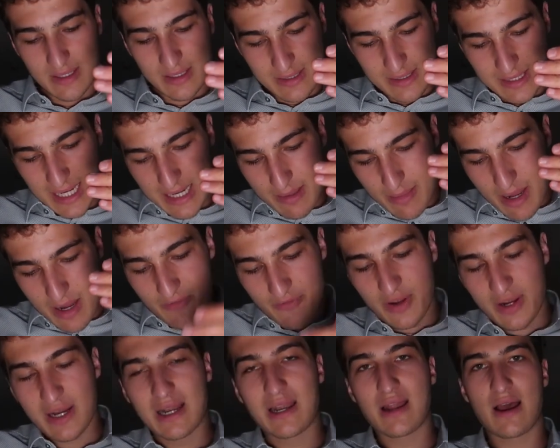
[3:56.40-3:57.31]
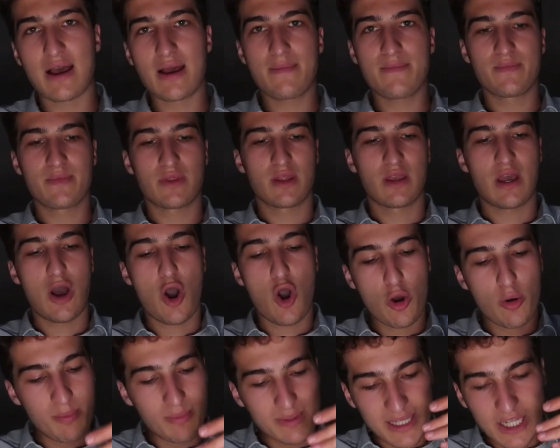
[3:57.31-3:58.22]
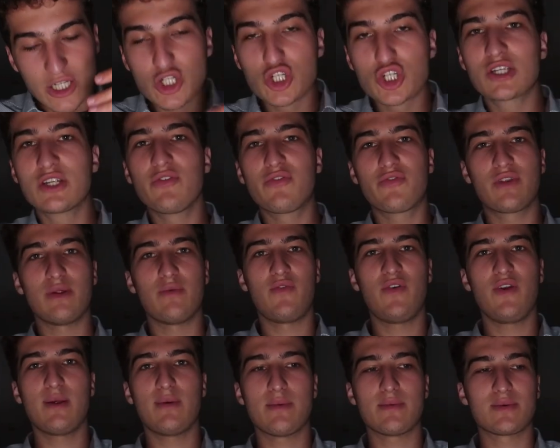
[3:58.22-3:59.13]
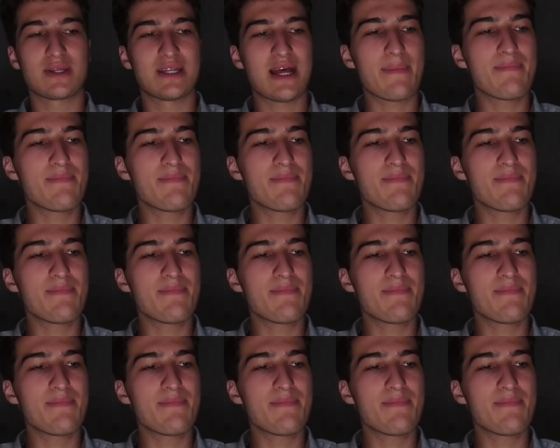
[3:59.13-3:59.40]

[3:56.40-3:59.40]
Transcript: Sei dir am Anfang klar, auch mit deinen Stiften im Federmäppchen.